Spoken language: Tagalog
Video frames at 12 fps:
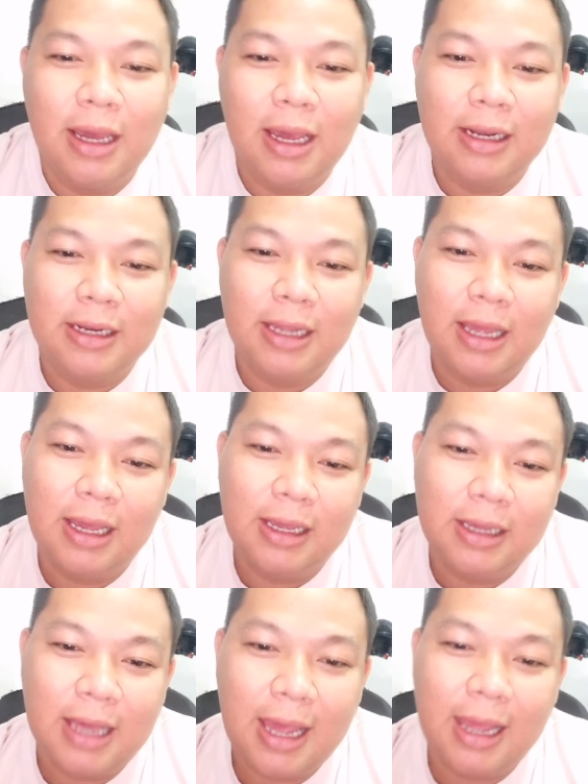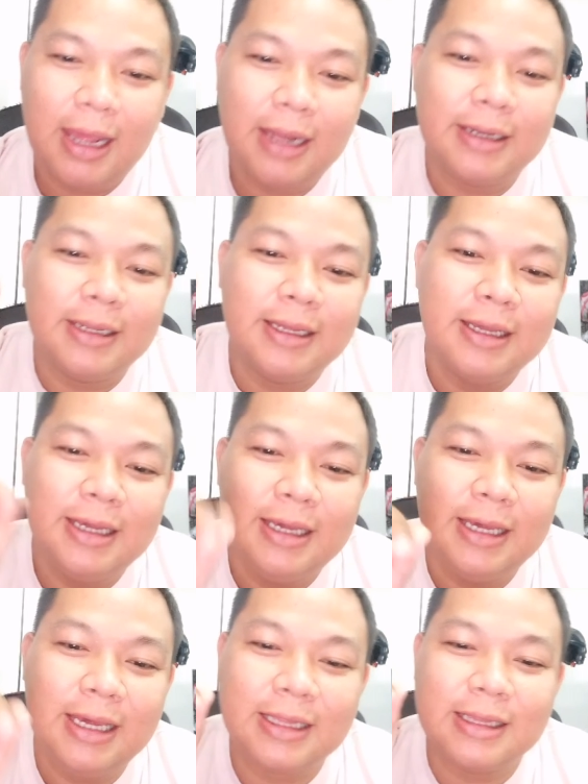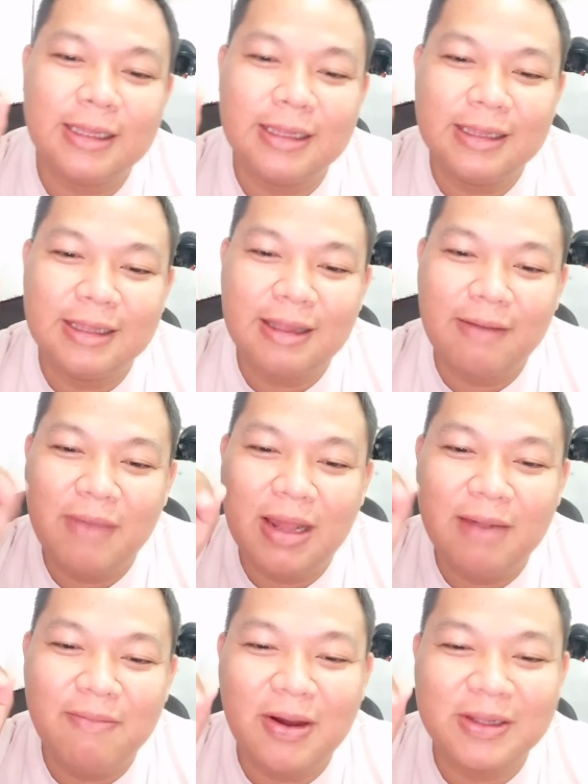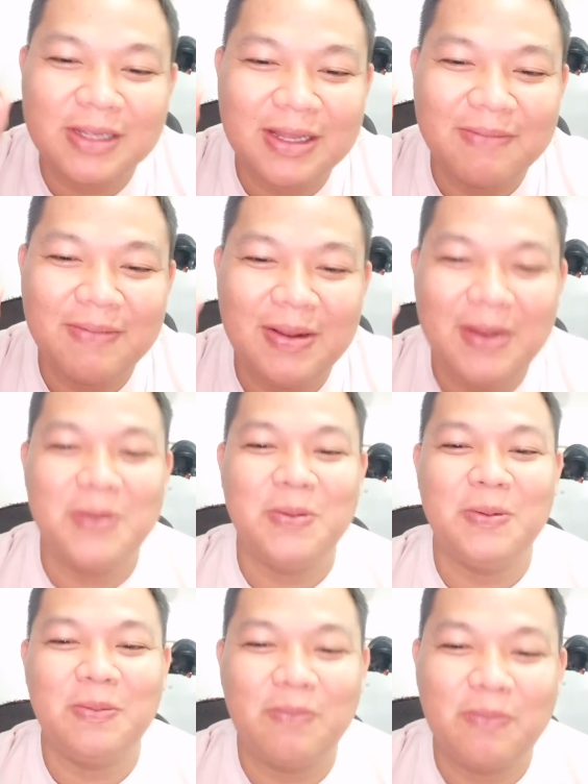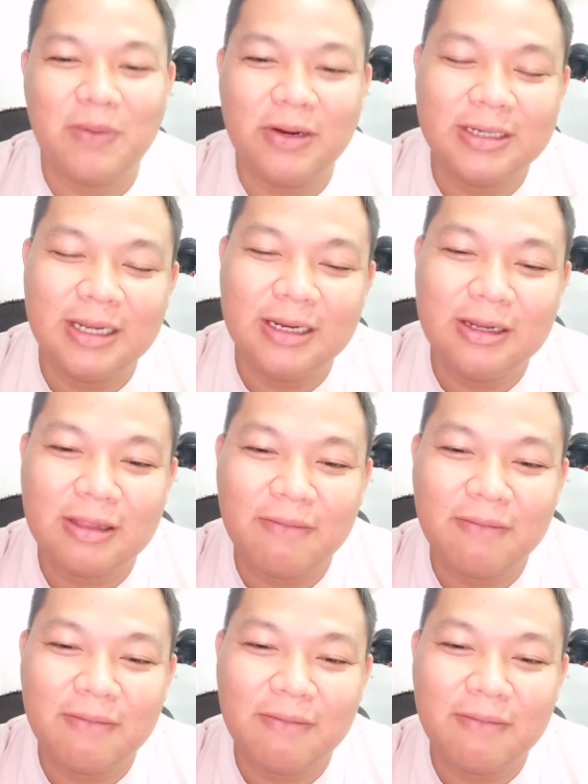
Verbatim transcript: and, and hit the bell button below for the